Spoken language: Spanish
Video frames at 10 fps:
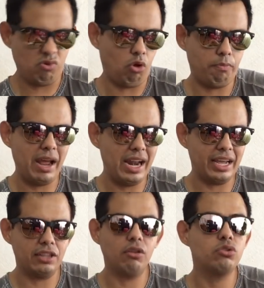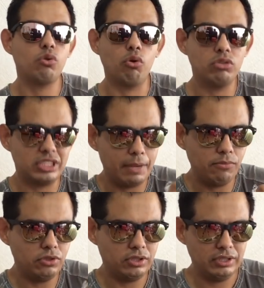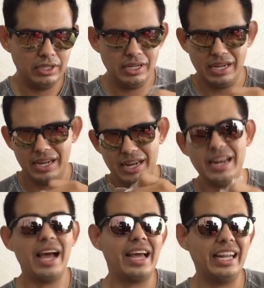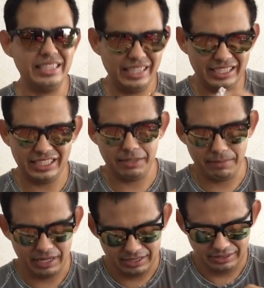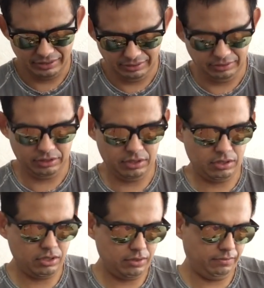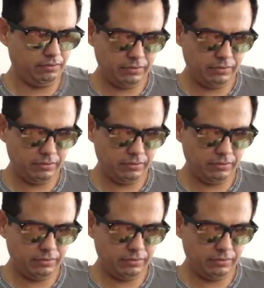normal, la que todos conocemos, la grandísima, ¿no?